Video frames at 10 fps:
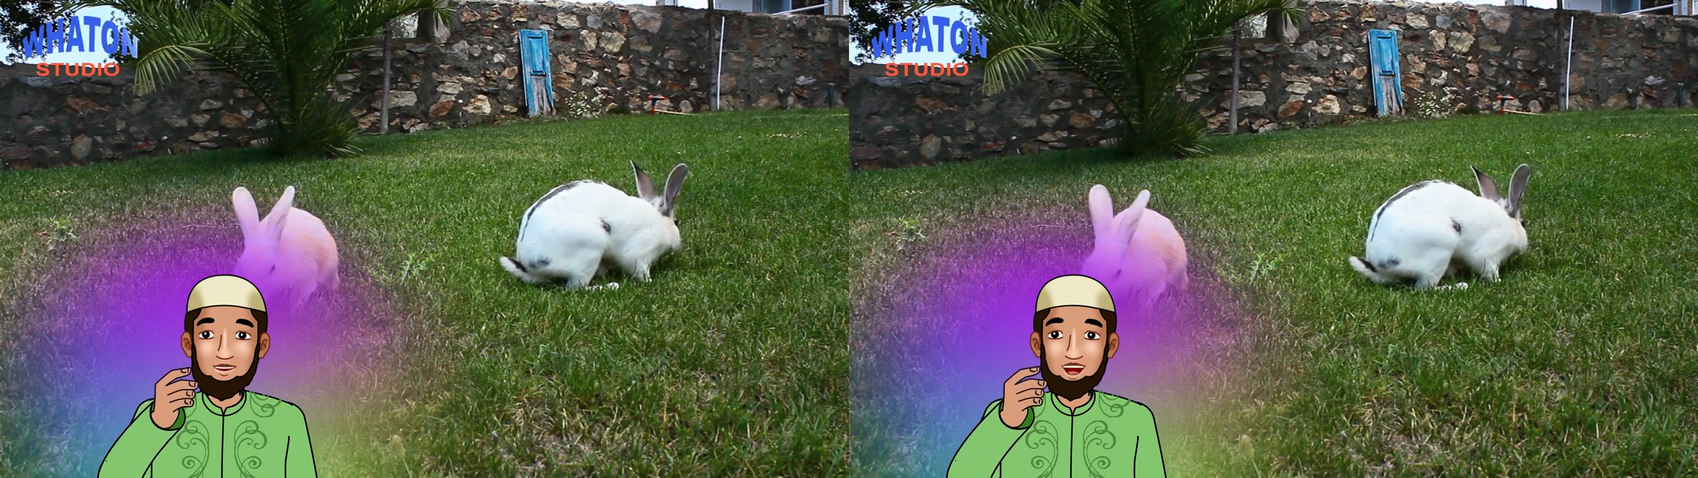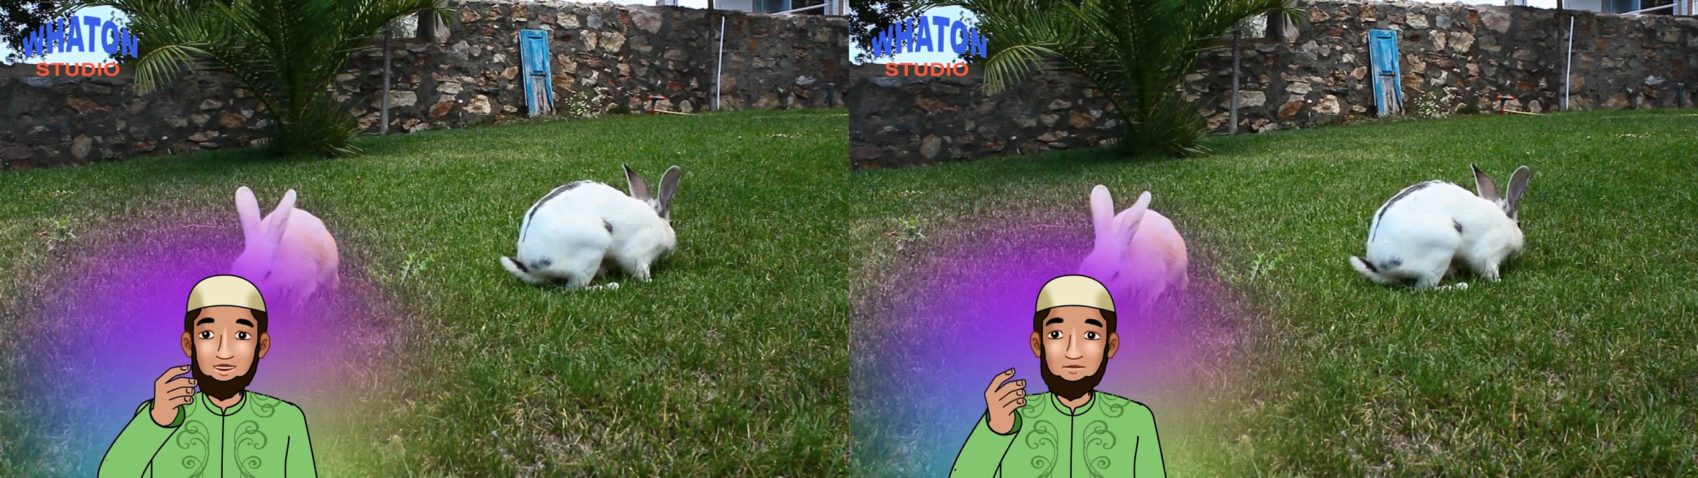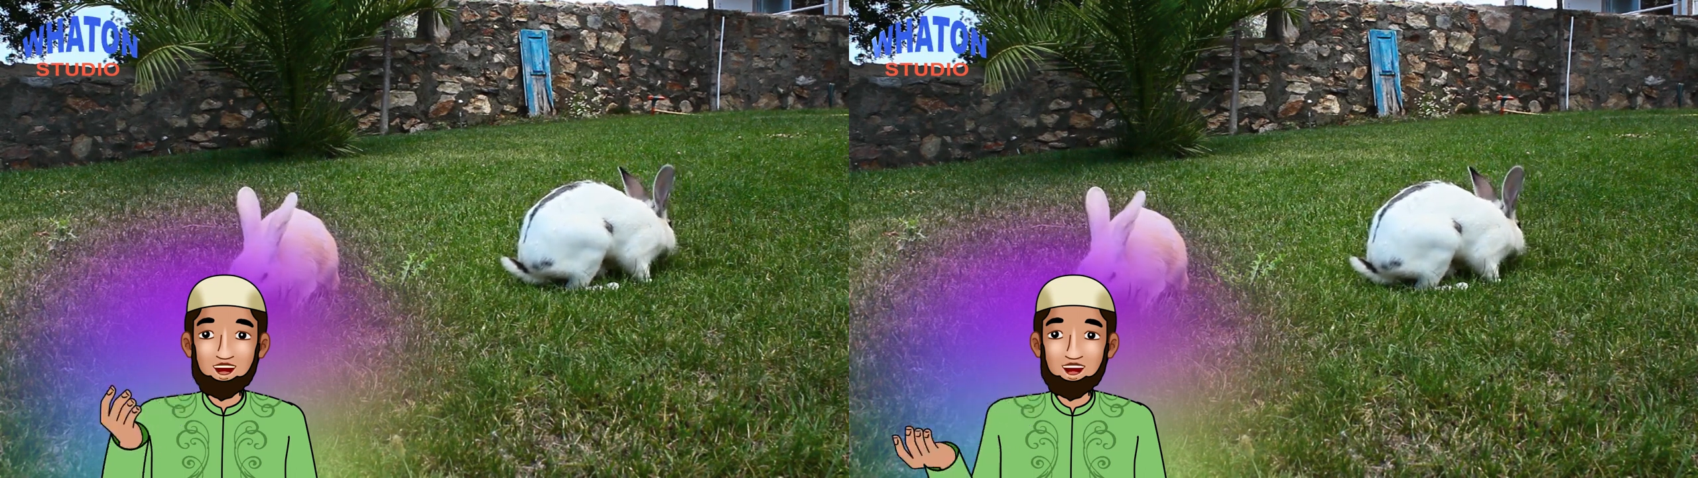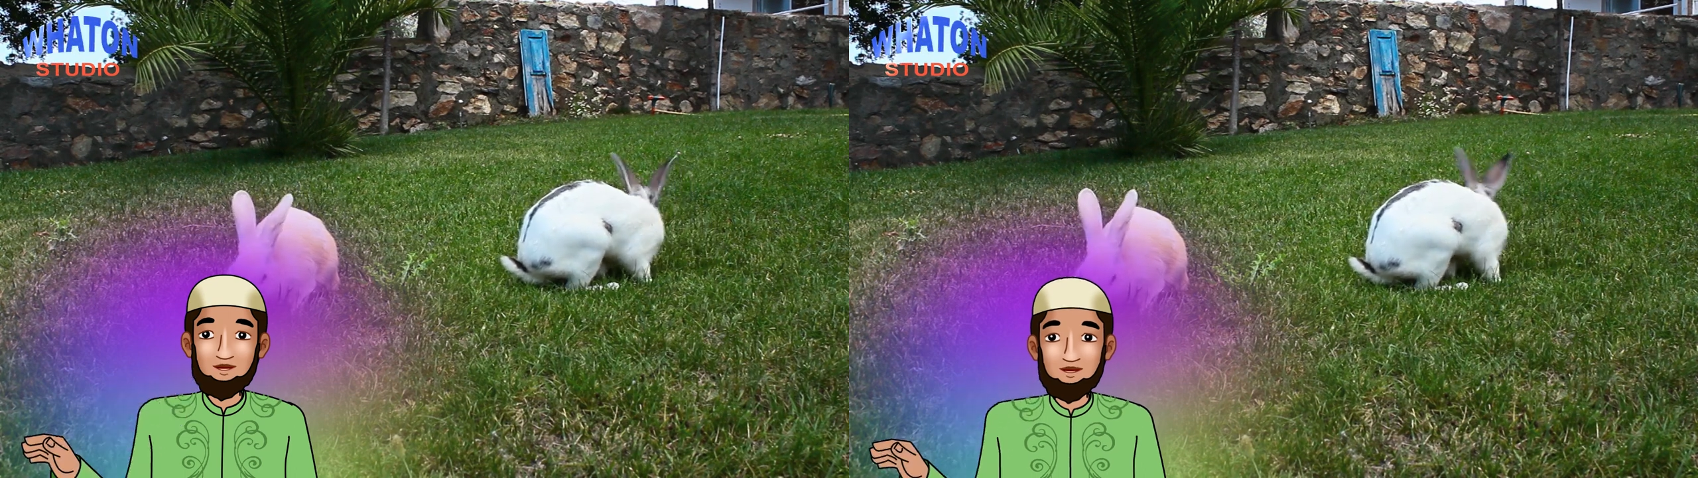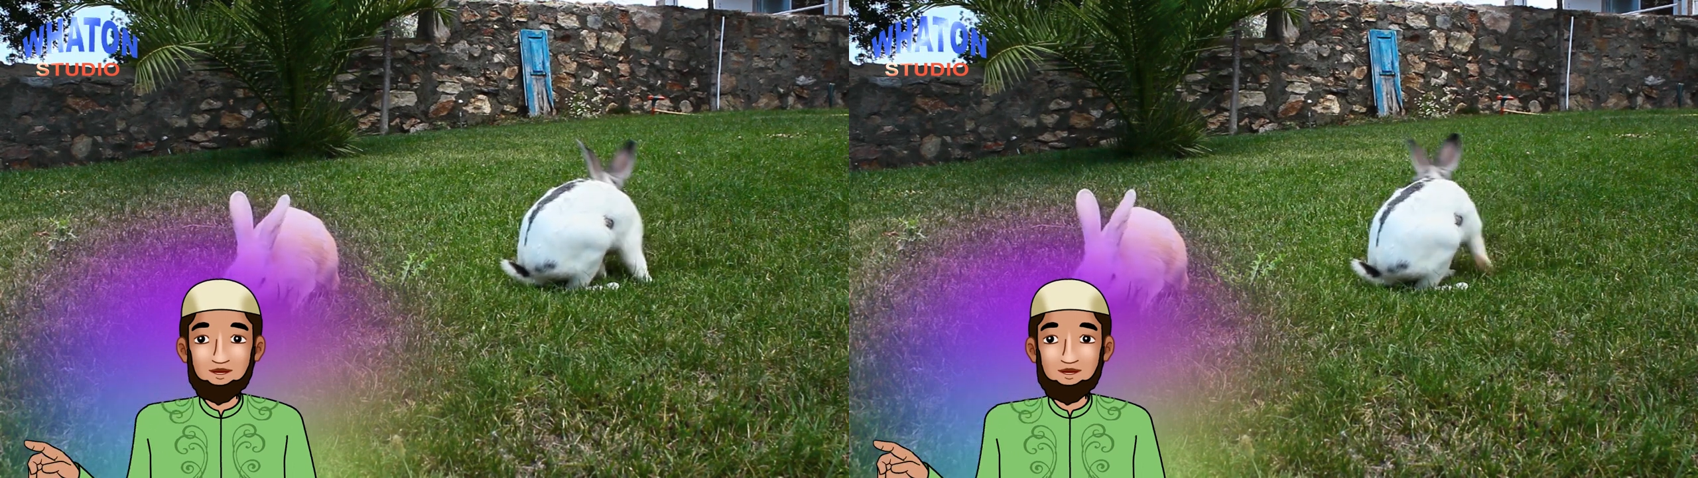bin Abi
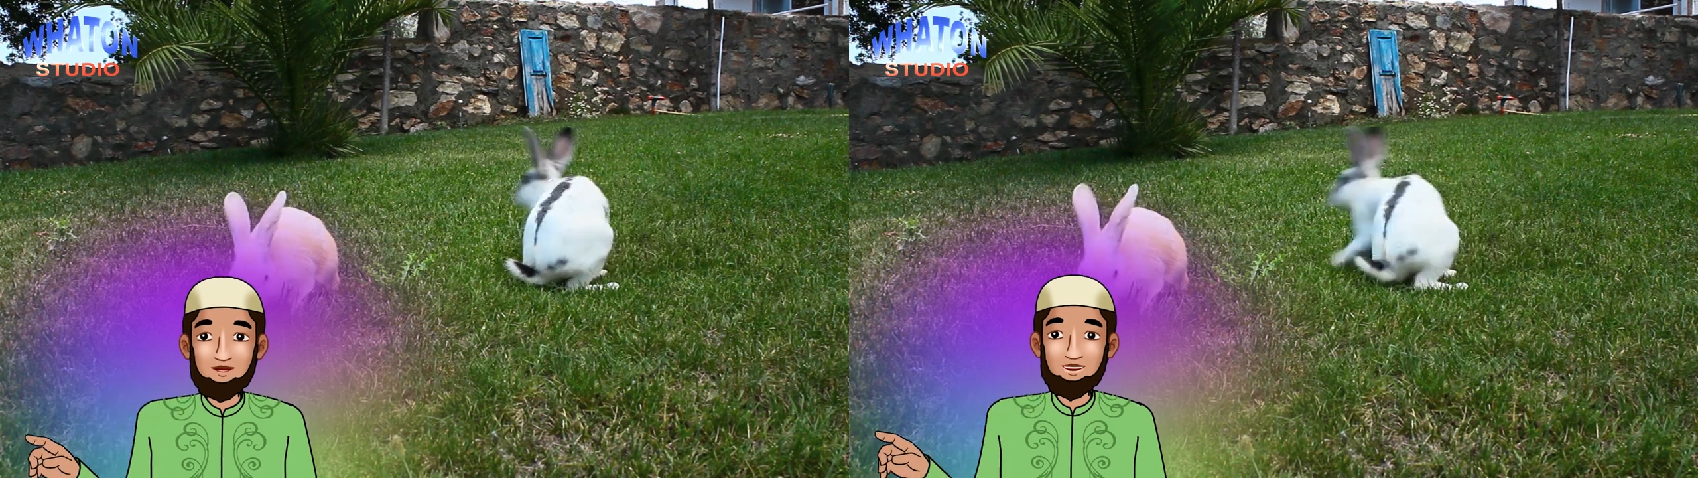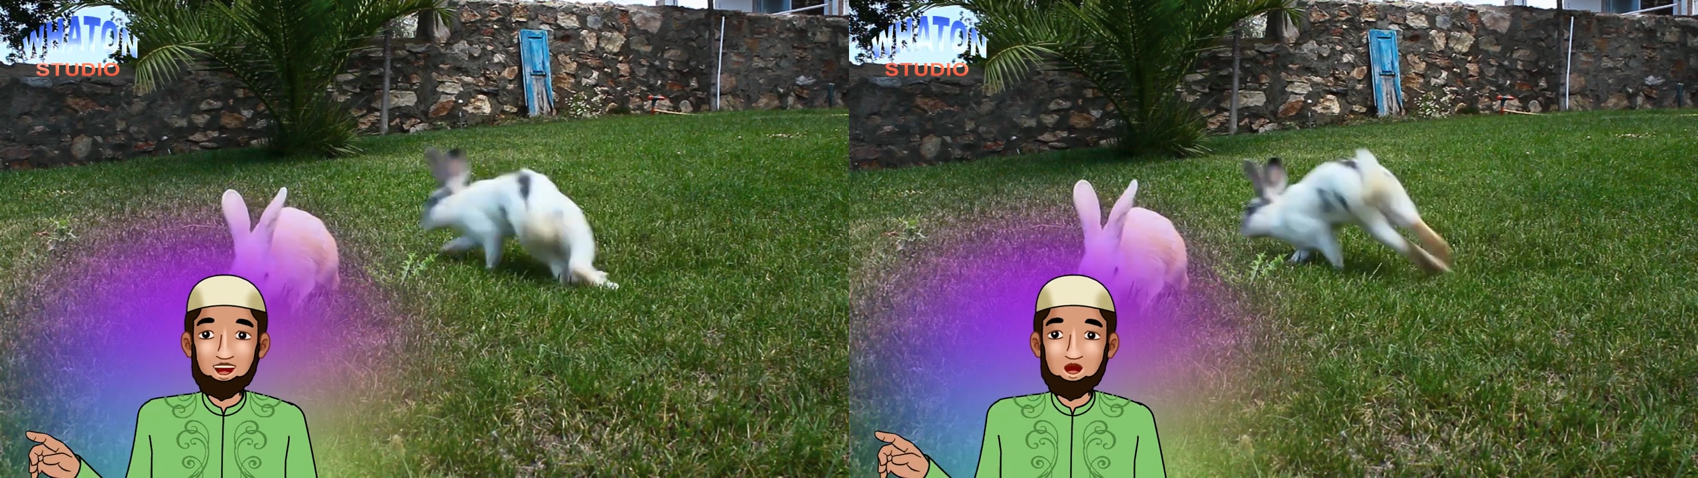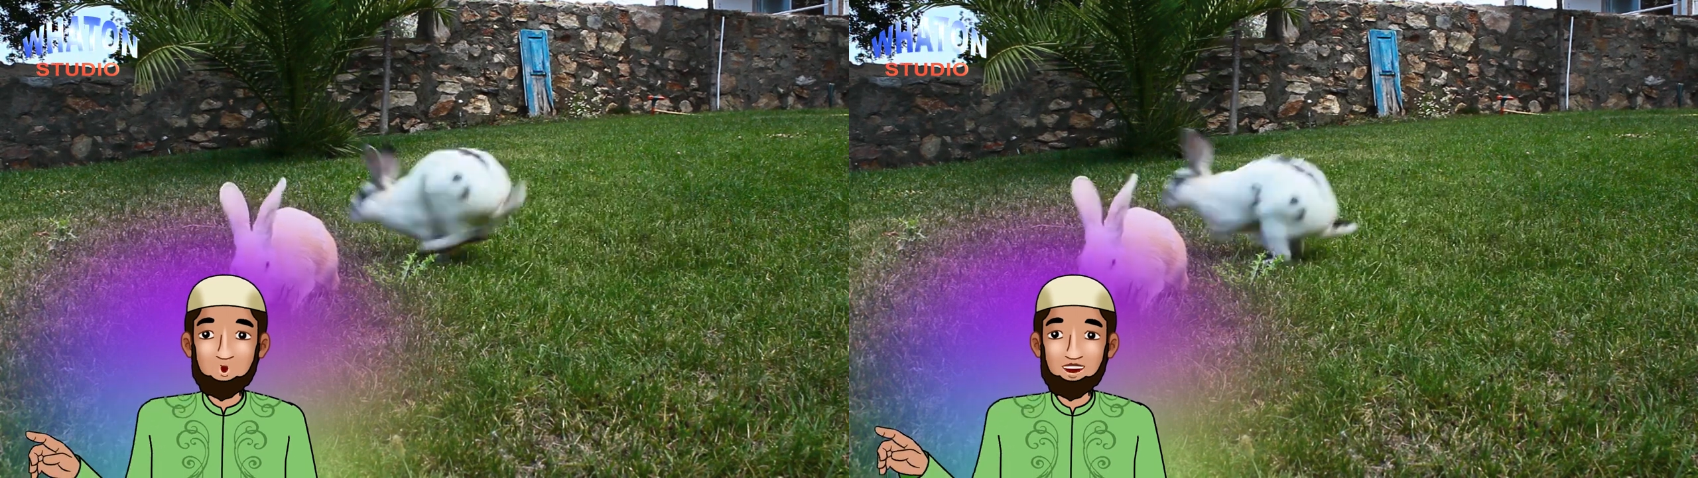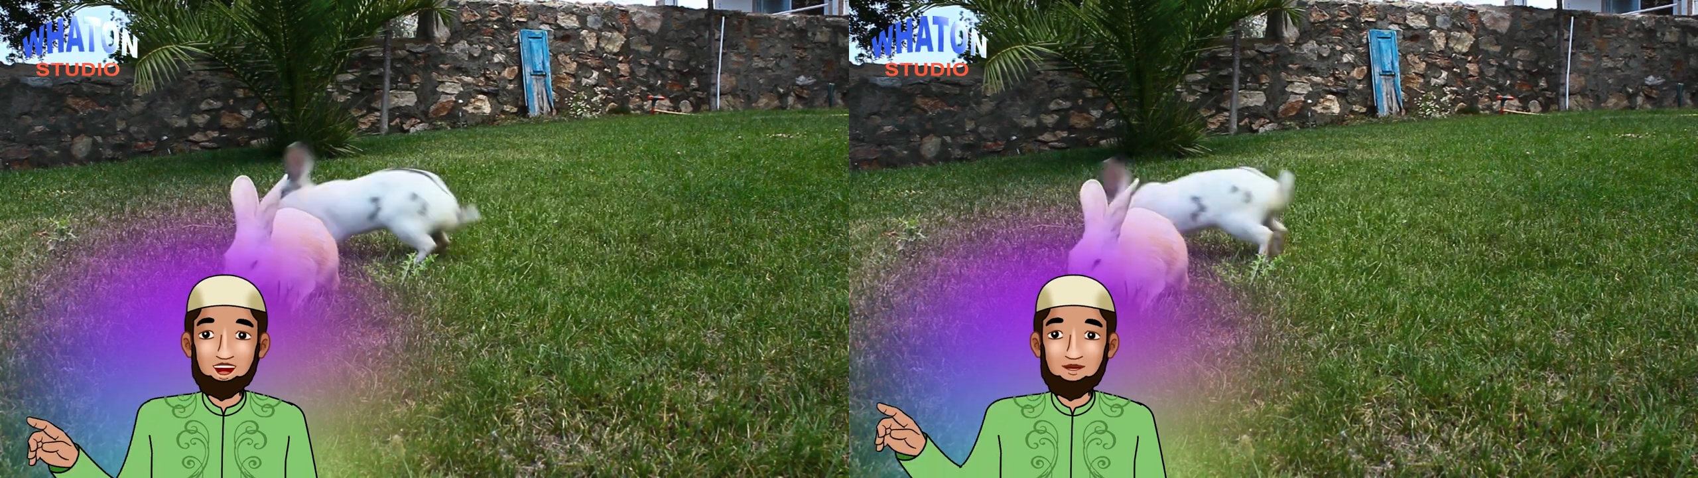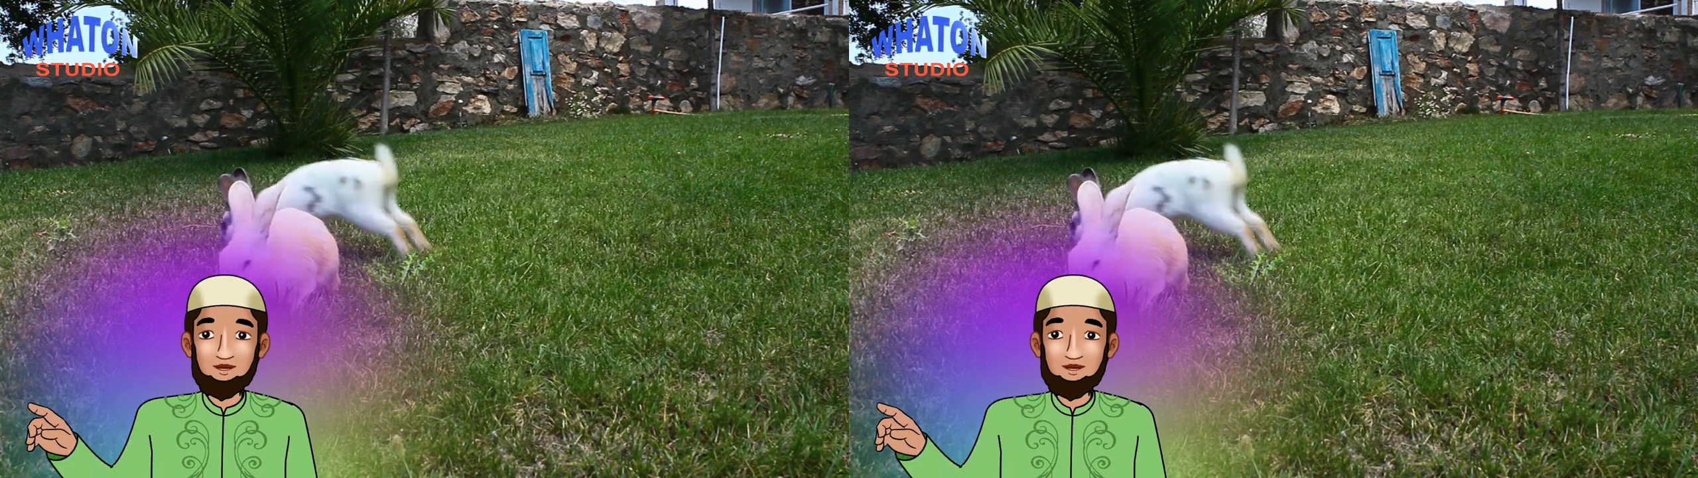Waqqas, Abu Sa'id,